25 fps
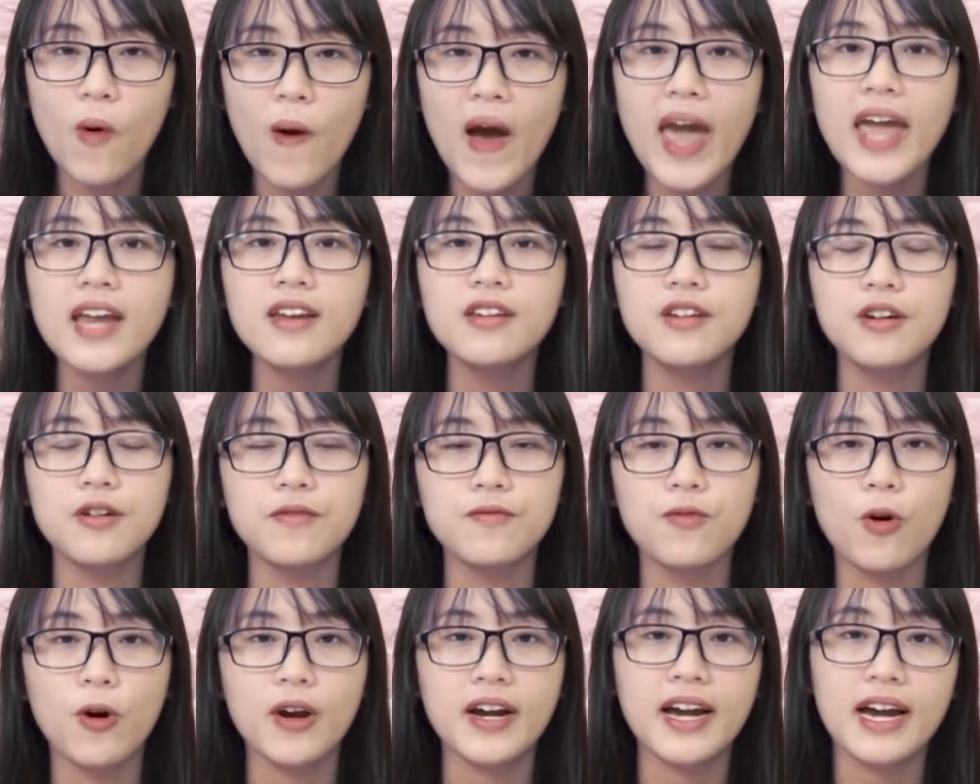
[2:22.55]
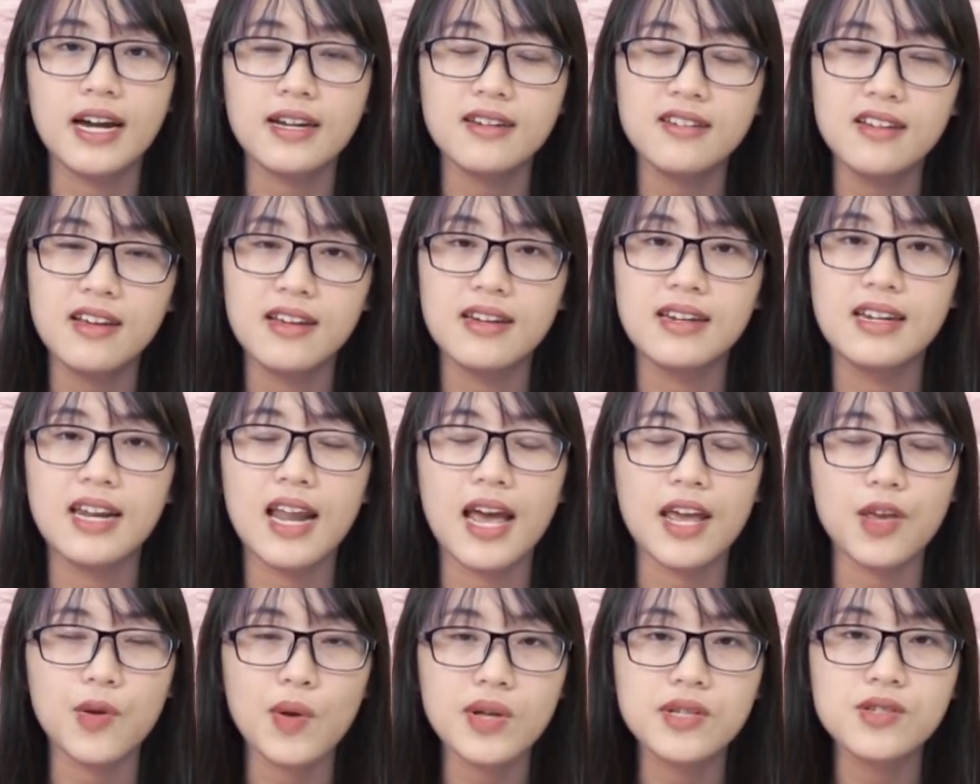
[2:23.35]
khoan đừng vội khẳng định
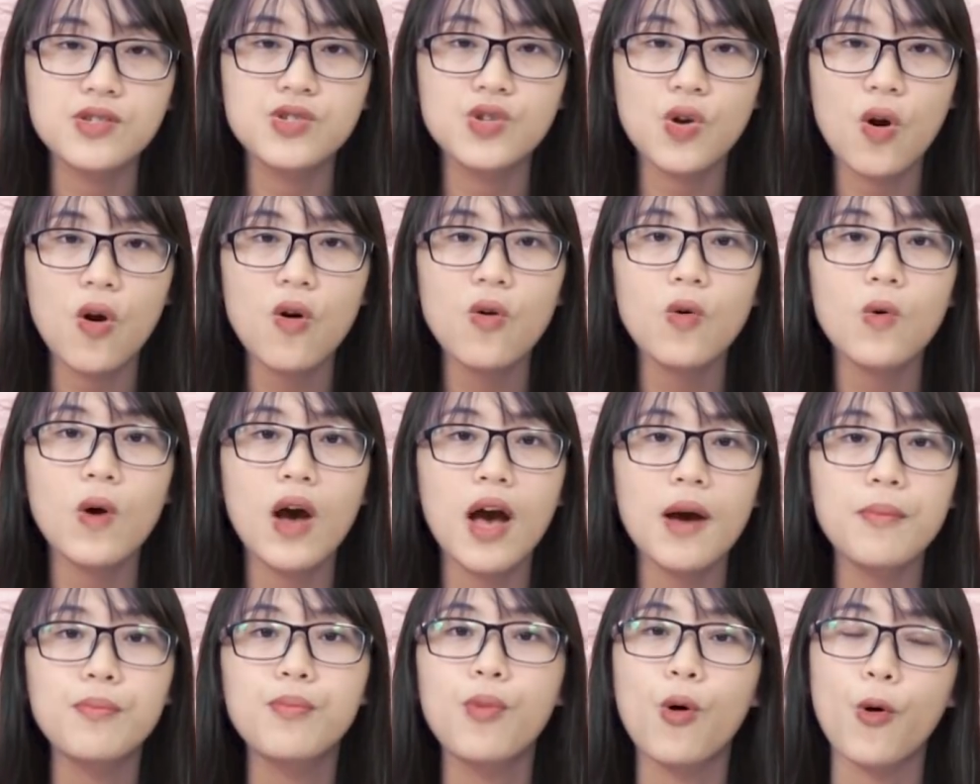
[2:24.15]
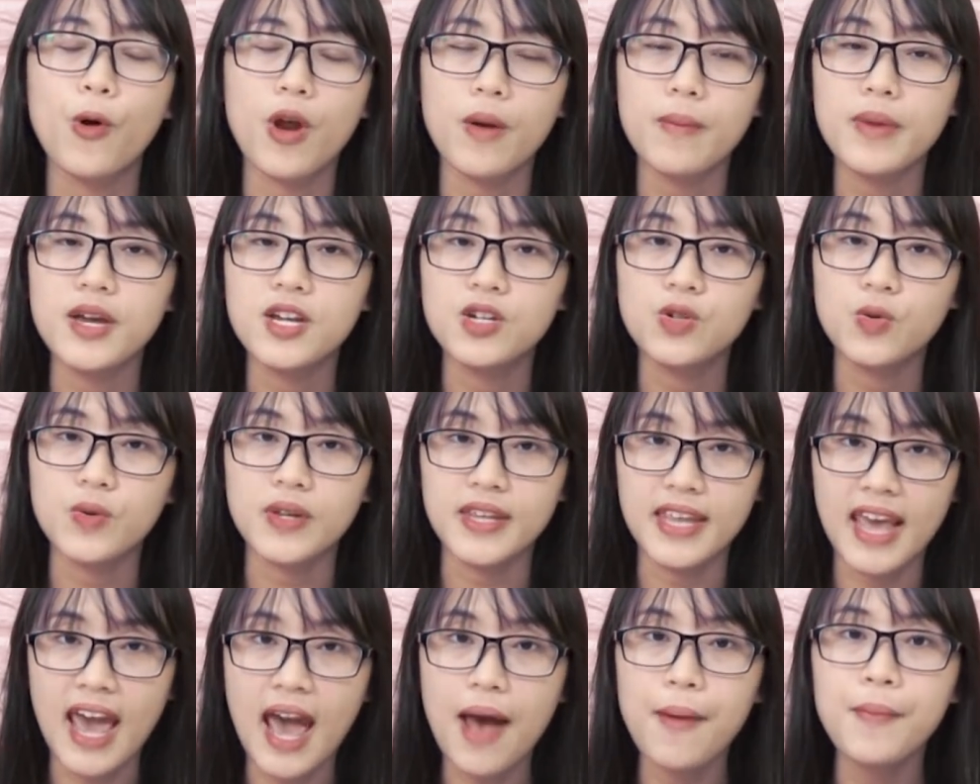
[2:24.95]
là doanh số của Apple đã bị sụt
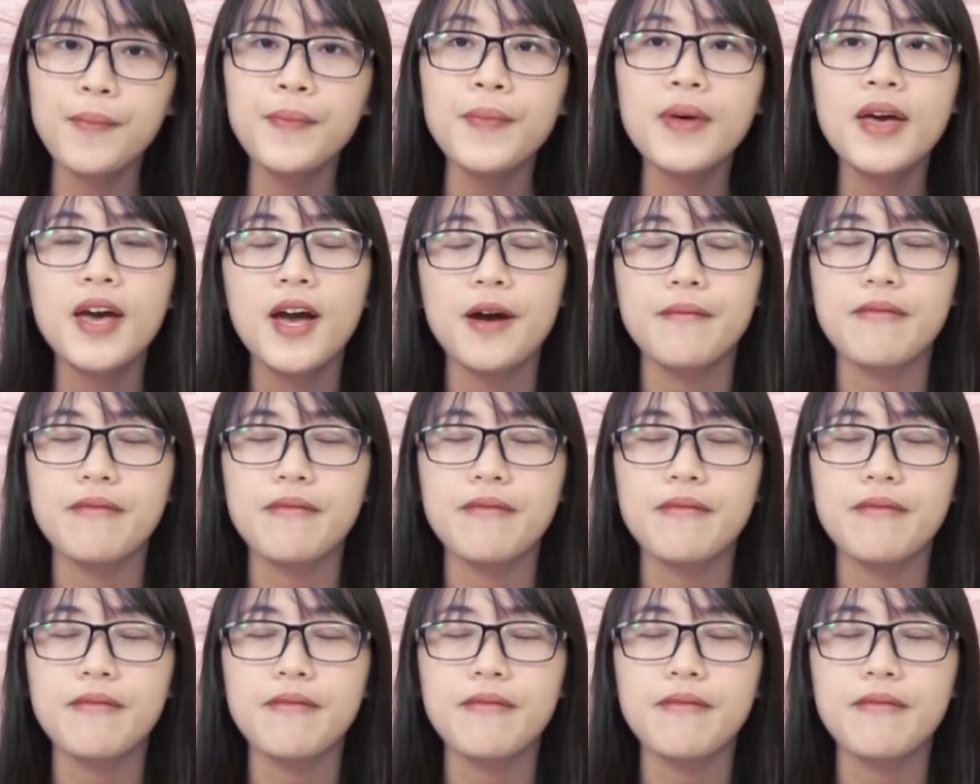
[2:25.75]
giảm